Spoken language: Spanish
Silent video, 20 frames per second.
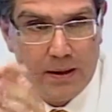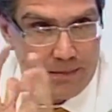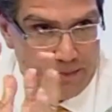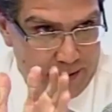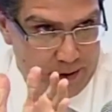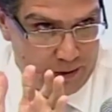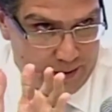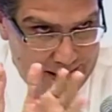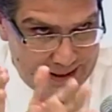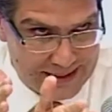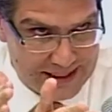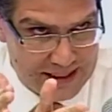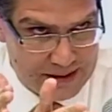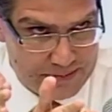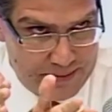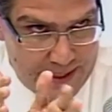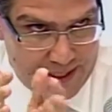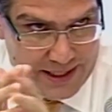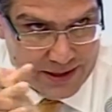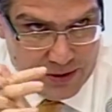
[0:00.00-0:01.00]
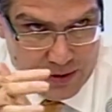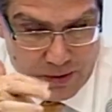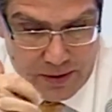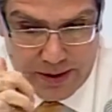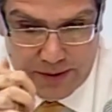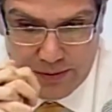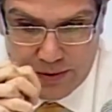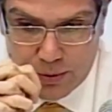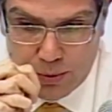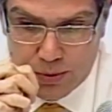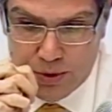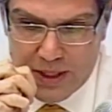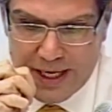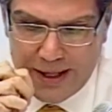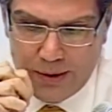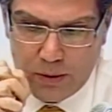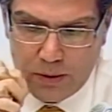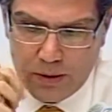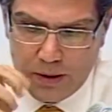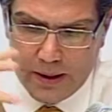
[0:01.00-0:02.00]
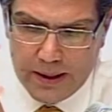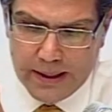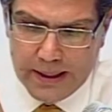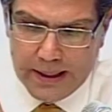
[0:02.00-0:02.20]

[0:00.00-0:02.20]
Bueno, esa es la explicación que yo he escuchado.